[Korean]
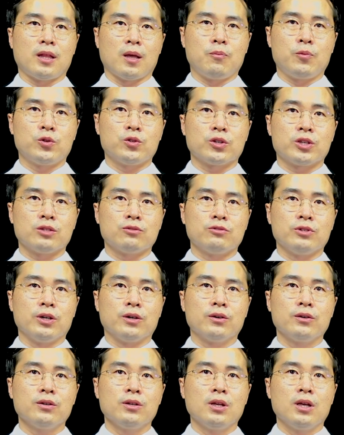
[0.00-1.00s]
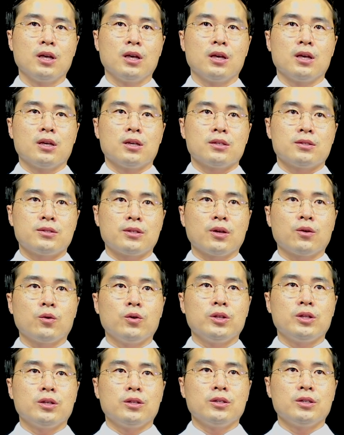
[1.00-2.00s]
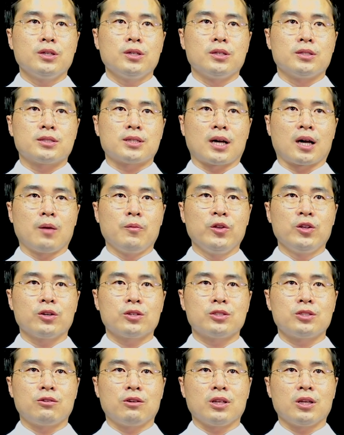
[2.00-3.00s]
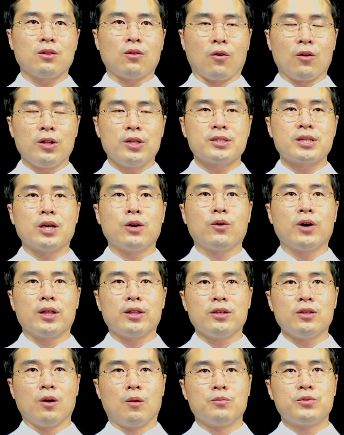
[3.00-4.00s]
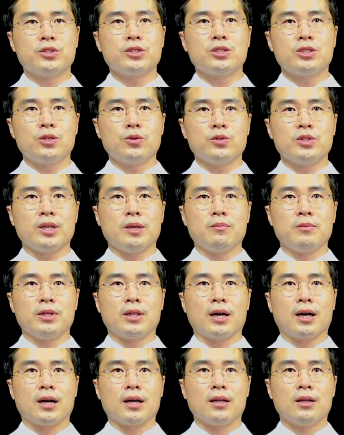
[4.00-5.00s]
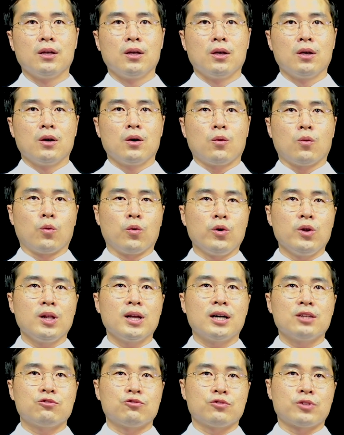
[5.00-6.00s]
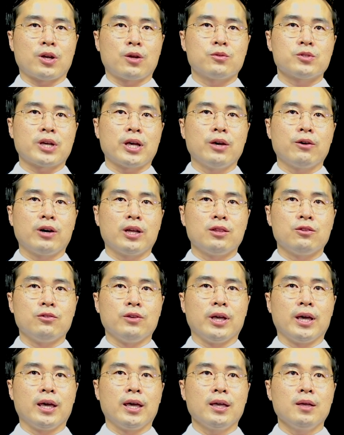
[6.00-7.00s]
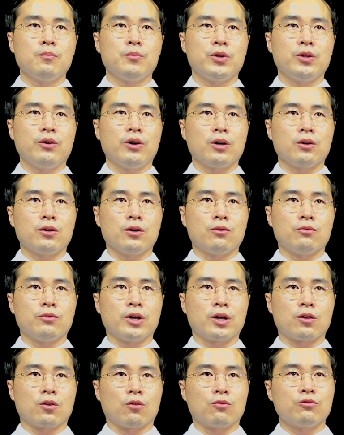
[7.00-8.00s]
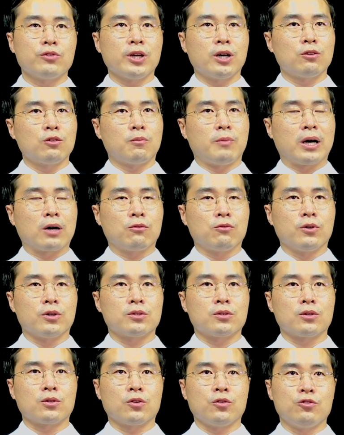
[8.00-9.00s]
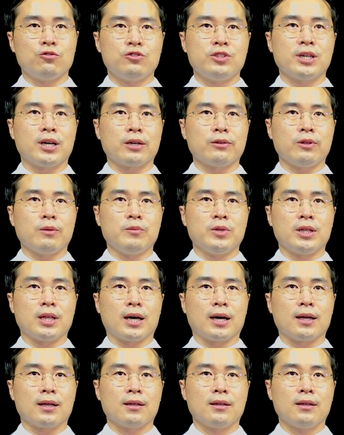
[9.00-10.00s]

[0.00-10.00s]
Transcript: 대표적이고요. 스테로이드는 자가면역 질환에 널리 사용하는 염증 치료제입니다. 5일간 주사를 사용한 뒤에 필요한 경우에 경구약으로 바꾸어서 더 유지하게 됩니다.